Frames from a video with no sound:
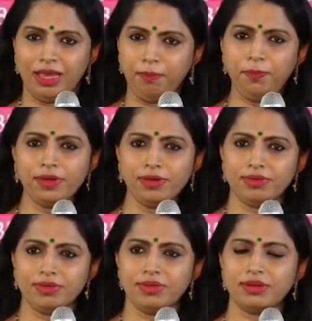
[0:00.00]
ఎప్పుడు
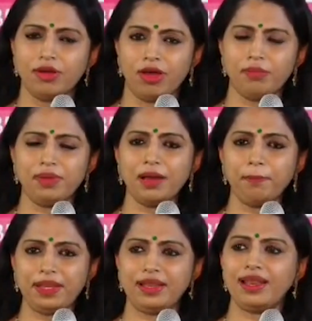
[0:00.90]
నార్మల్గా
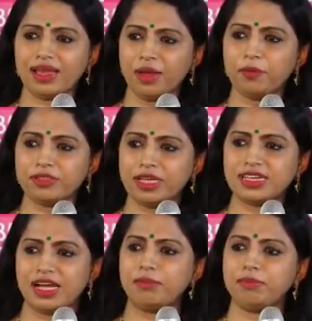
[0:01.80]
పిల్లలు లేకపోతే
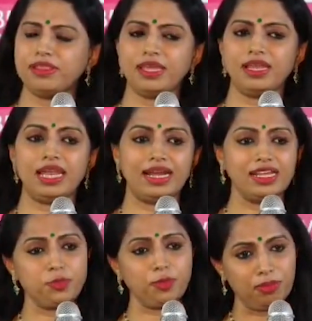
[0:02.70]
చాలామంది
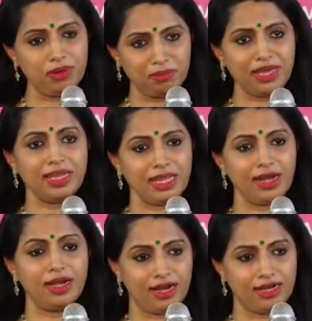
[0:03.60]
లేడీస్ ప్రాబ్లమే అని
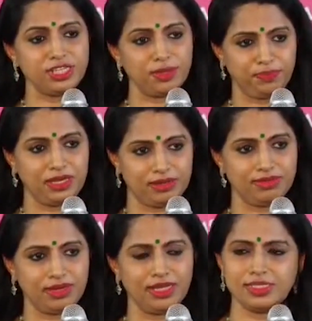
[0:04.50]
చెప్తారు
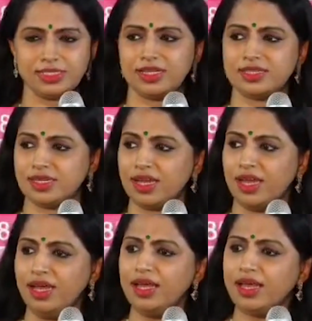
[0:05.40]
అది సహజంగా
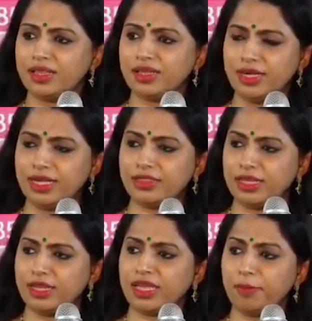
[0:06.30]
ఎందుకంటే
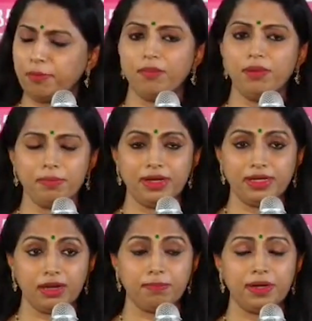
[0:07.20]
తనకే ప్రాబ్లం
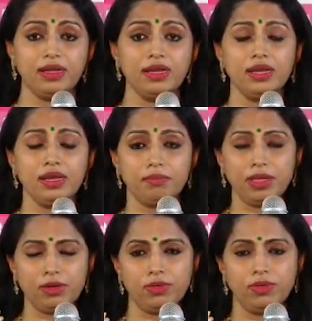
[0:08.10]
అంటారు బట్
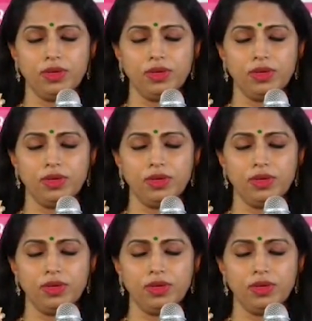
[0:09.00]
మీరు